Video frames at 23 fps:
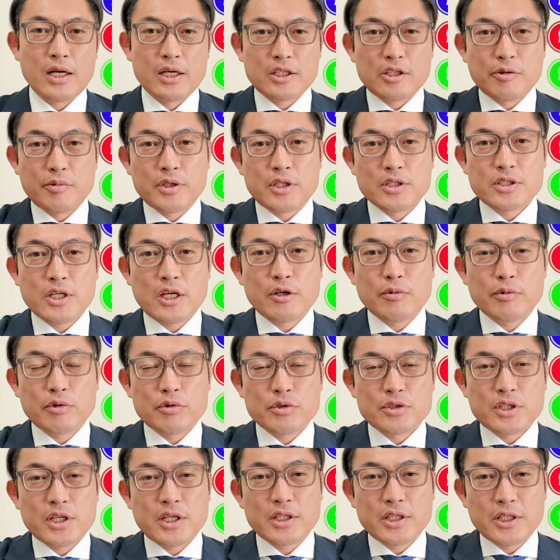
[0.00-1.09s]
改めて最後まで
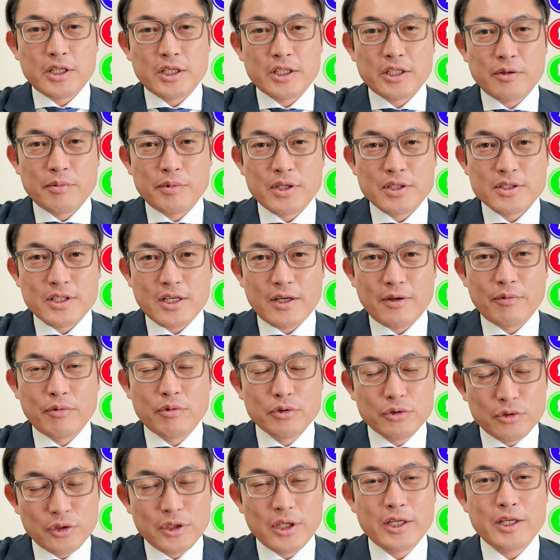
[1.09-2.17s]
お付き合いいただいた皆さん
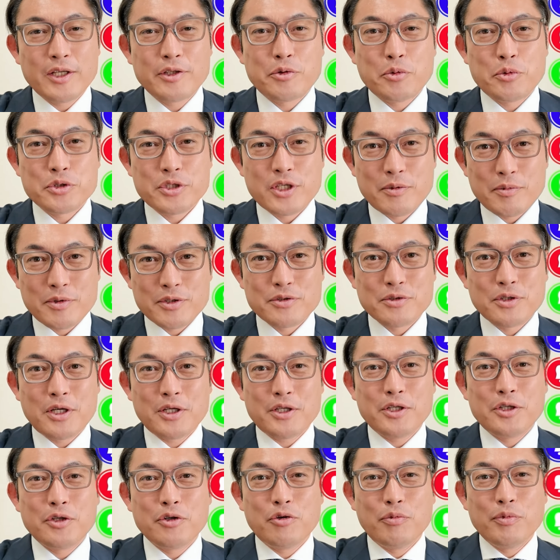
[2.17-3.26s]
本当にありがとうございます下
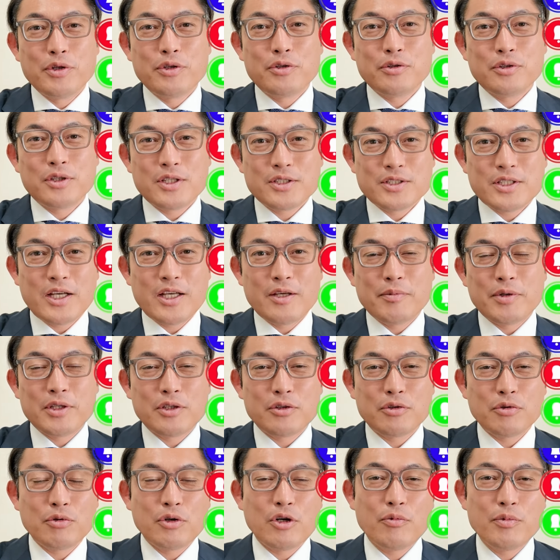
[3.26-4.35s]
記にコメントくださいま
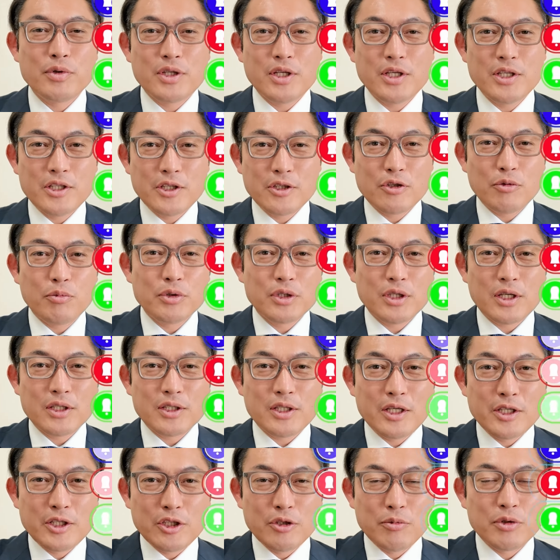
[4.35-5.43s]
た動画を見ていいねと思った
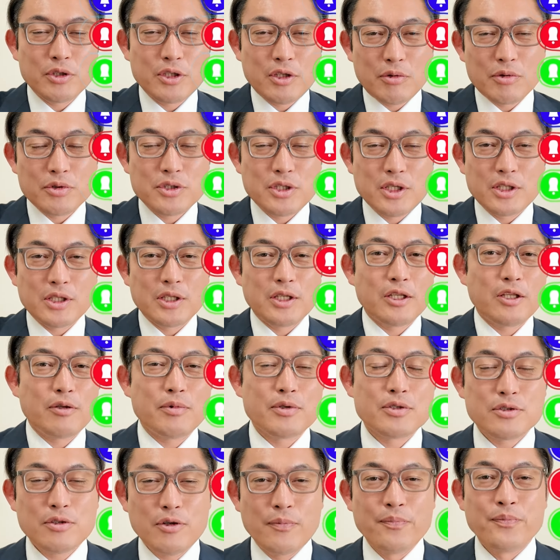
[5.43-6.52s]
方いいねのボタンを押していただき
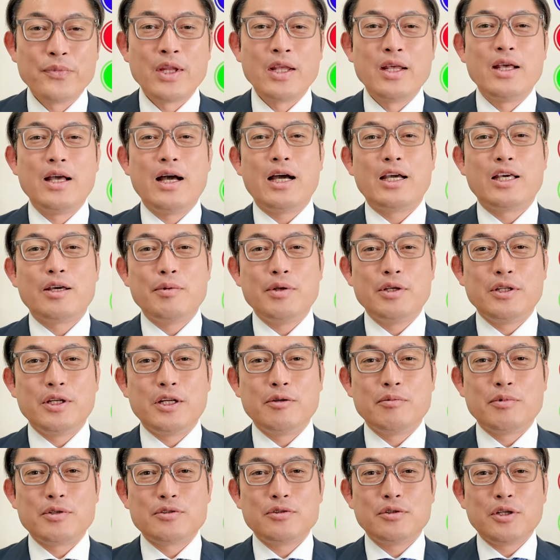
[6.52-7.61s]
ますと励みにな
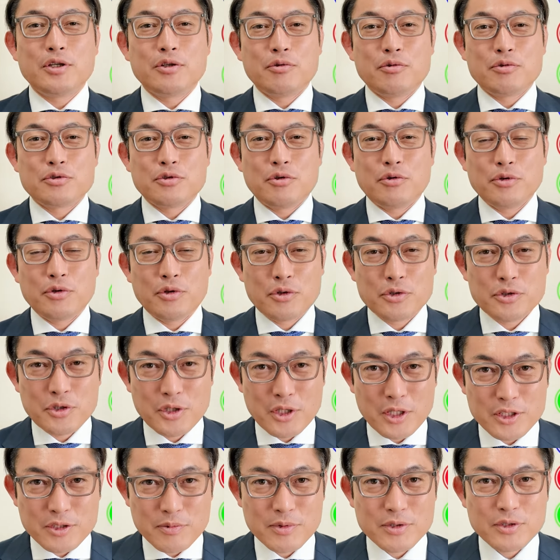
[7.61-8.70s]
りますのでどうぞよろしくお
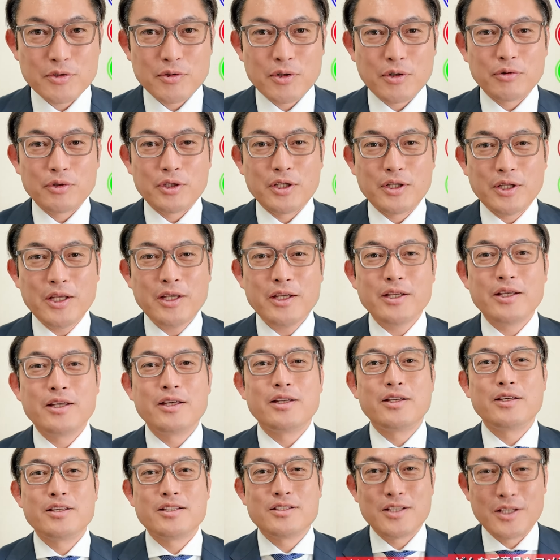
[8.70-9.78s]
願いします今日はこの辺で
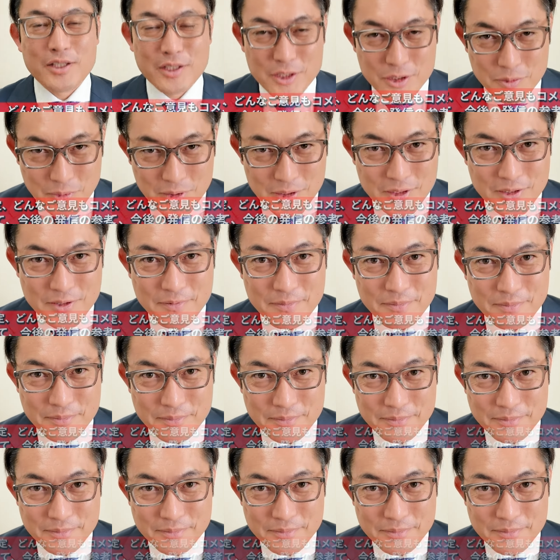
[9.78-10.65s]
失礼いたします